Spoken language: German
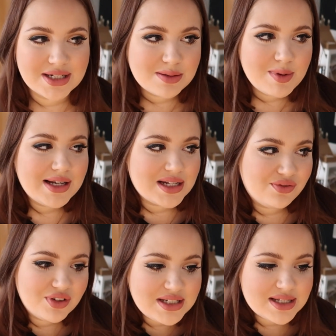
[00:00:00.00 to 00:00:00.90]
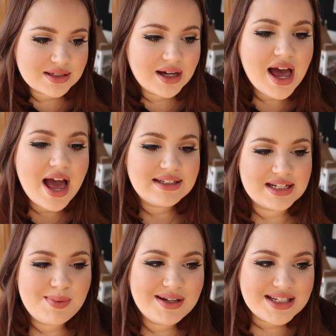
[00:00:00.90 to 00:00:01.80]
Das ist mir halt das Wichtigste,
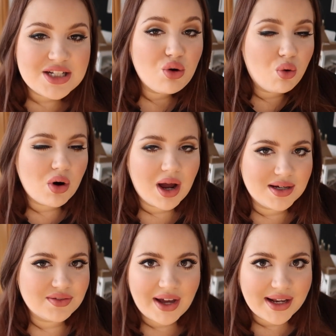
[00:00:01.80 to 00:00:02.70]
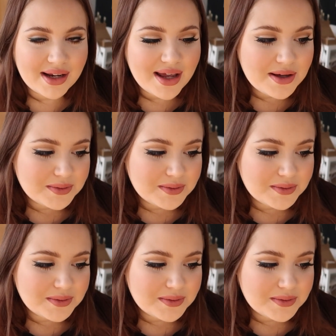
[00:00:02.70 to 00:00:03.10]
dass man nicht hungert, weil